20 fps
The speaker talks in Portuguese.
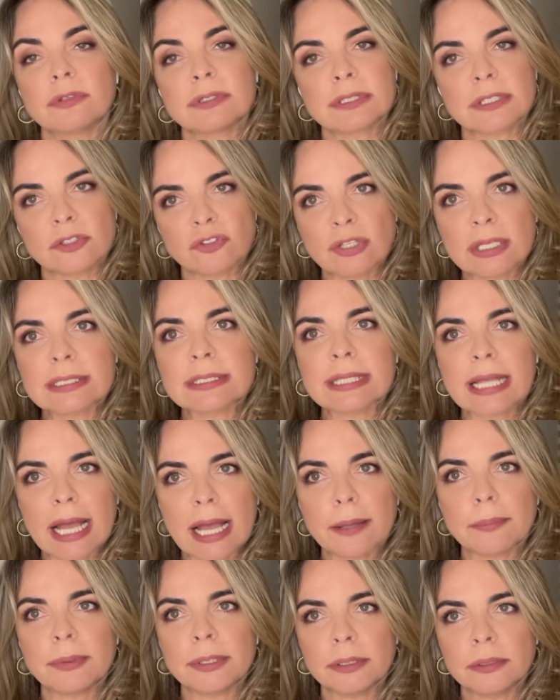vocês já
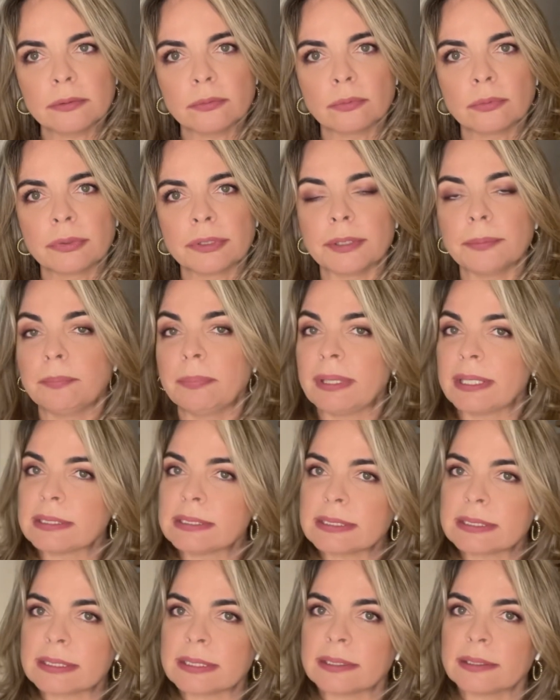sabem o que
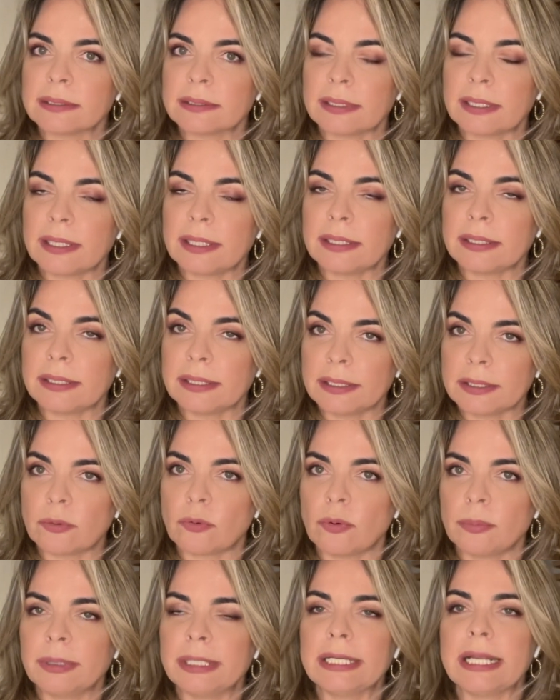pensa né, e
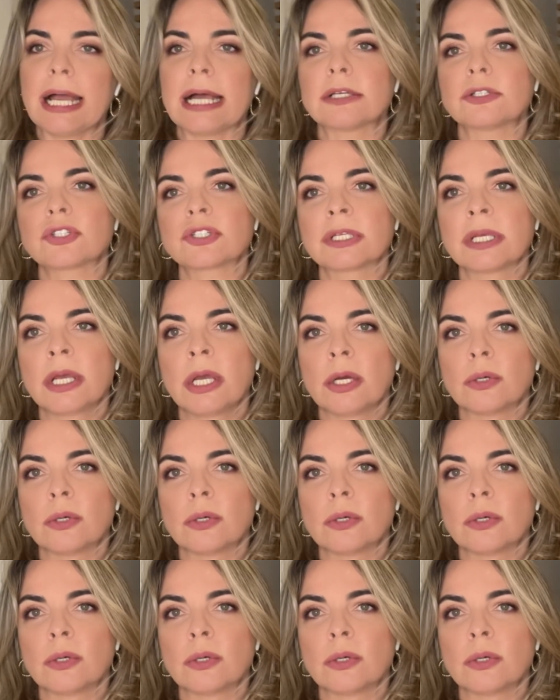como ele age.